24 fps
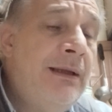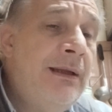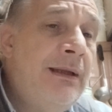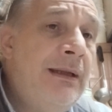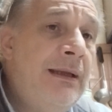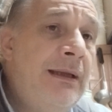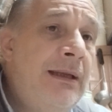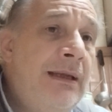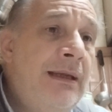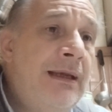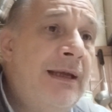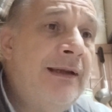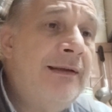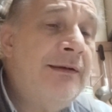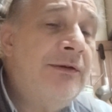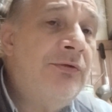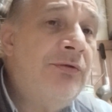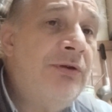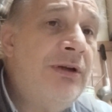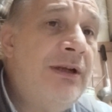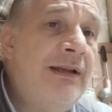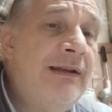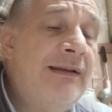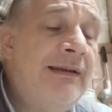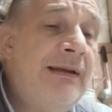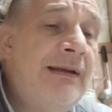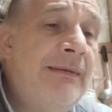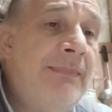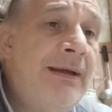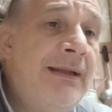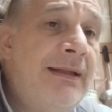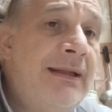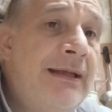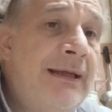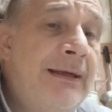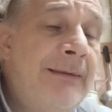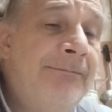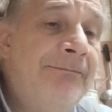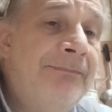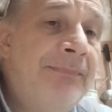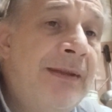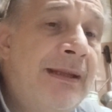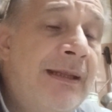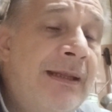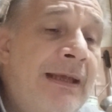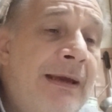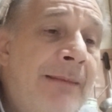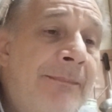Y es con el tema de
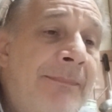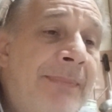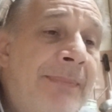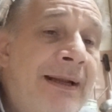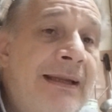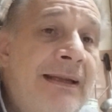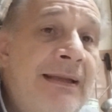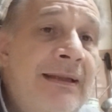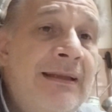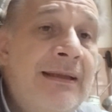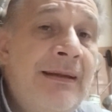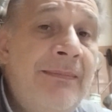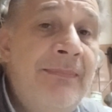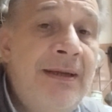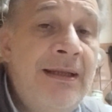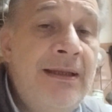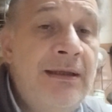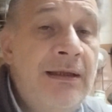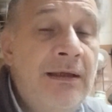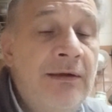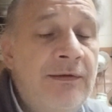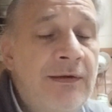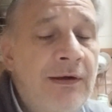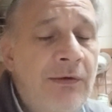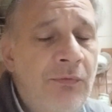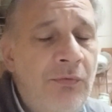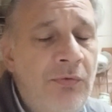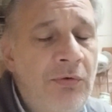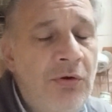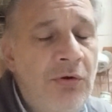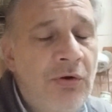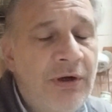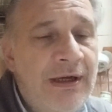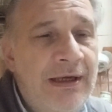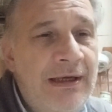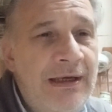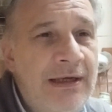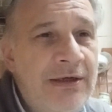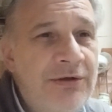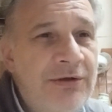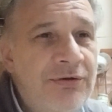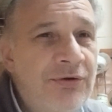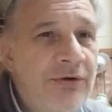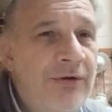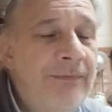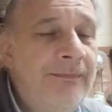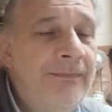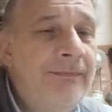que aparentemente, según lo que él
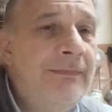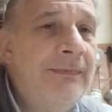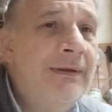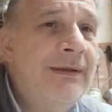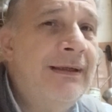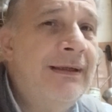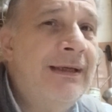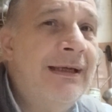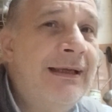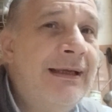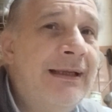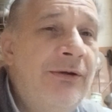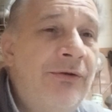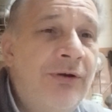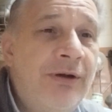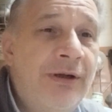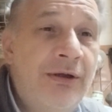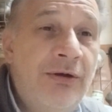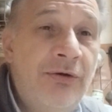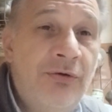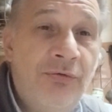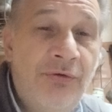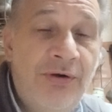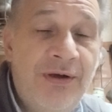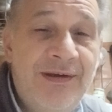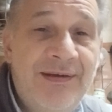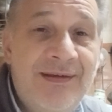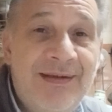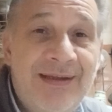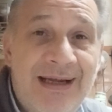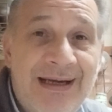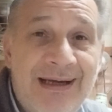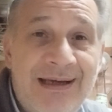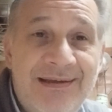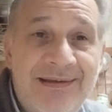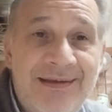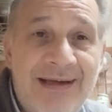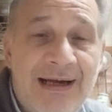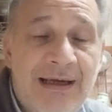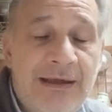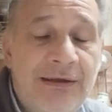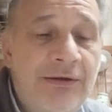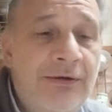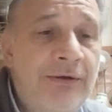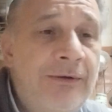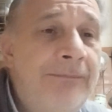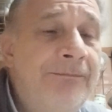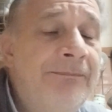leyó, que creo que no es tan
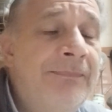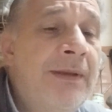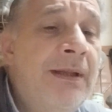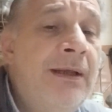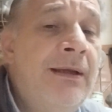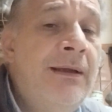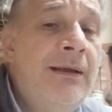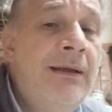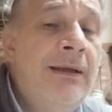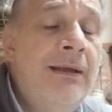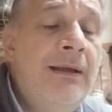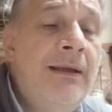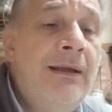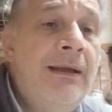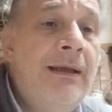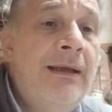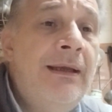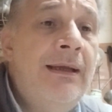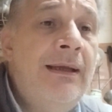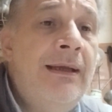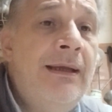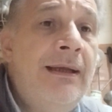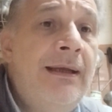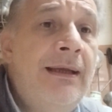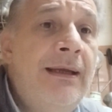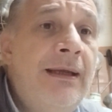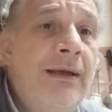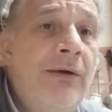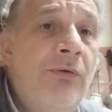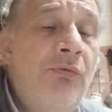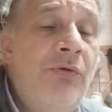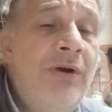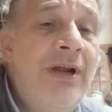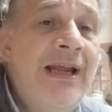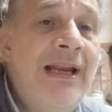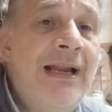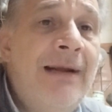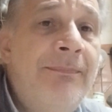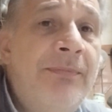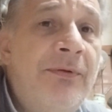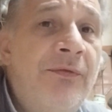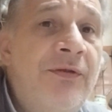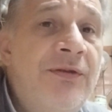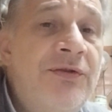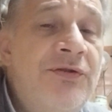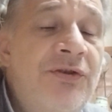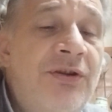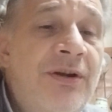exacto, eh, una de las
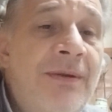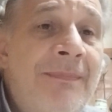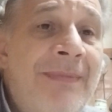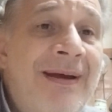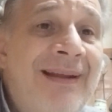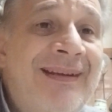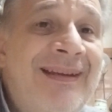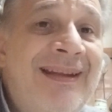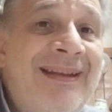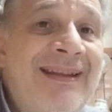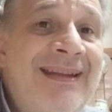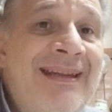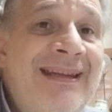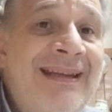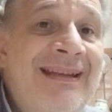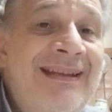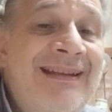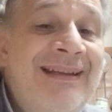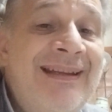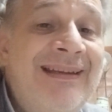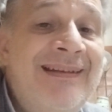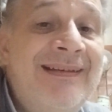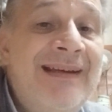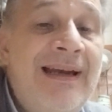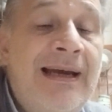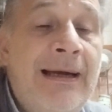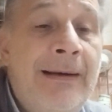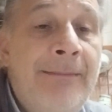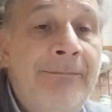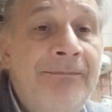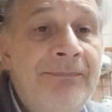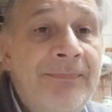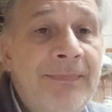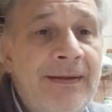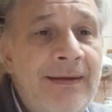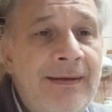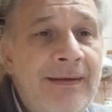profesiones más tendientes a